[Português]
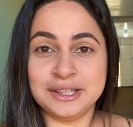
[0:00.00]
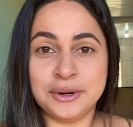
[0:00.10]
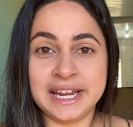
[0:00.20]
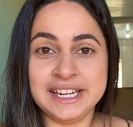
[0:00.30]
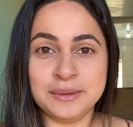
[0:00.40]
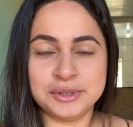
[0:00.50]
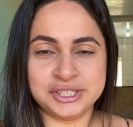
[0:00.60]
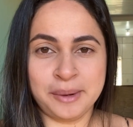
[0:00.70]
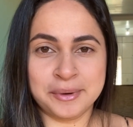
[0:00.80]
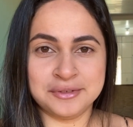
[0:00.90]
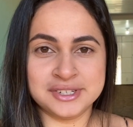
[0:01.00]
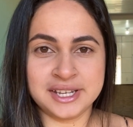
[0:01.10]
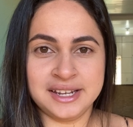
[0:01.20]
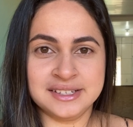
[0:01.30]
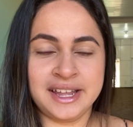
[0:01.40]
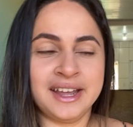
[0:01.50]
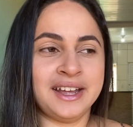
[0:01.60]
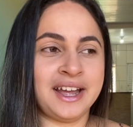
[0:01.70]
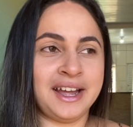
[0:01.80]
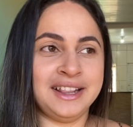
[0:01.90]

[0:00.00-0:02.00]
eu queria mostrar pra vocês, né ah,